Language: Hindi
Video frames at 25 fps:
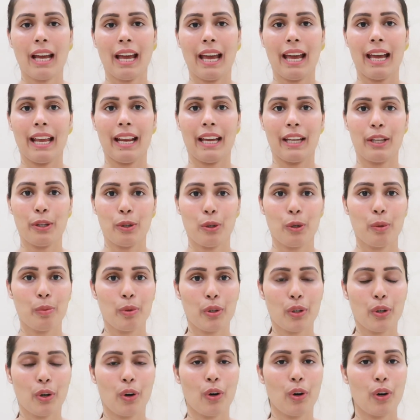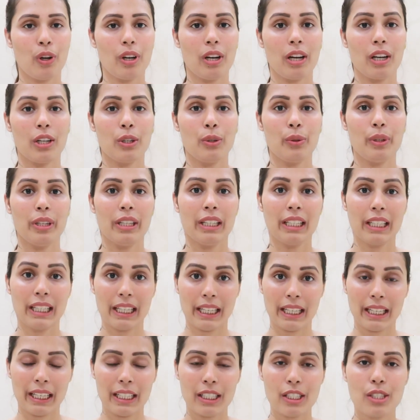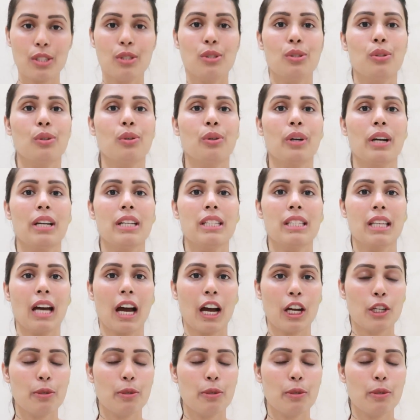एंड आई होप यू ऑल आर डूइंग ग्रेट सो गाइस